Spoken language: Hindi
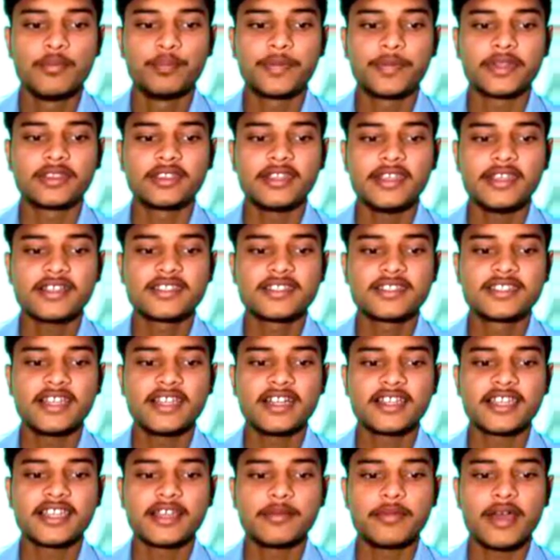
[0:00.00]
प्रत्येक
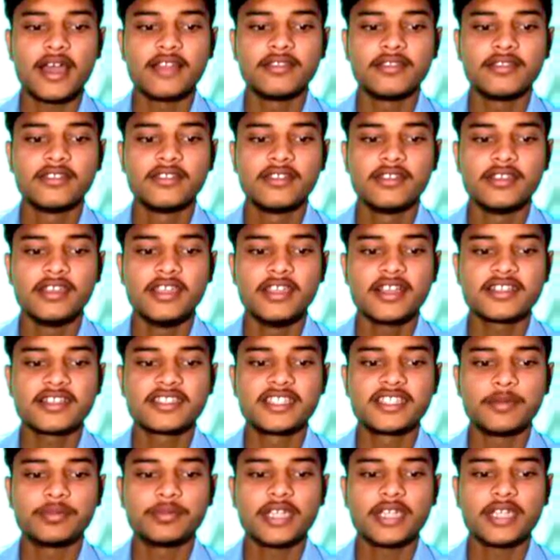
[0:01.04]
सेल के बाद एक
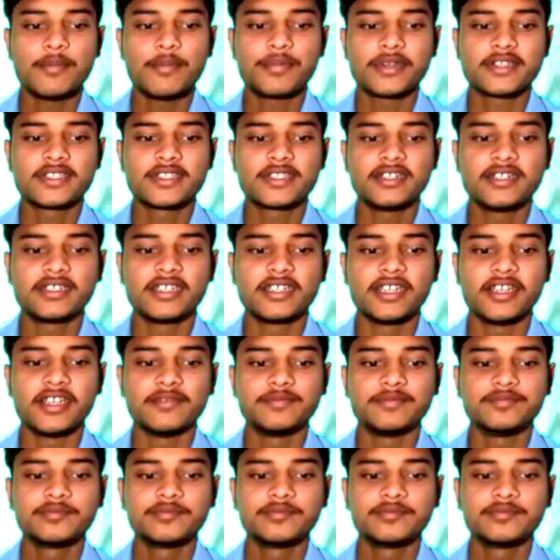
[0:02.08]
सेप्टा प्रेजेंट है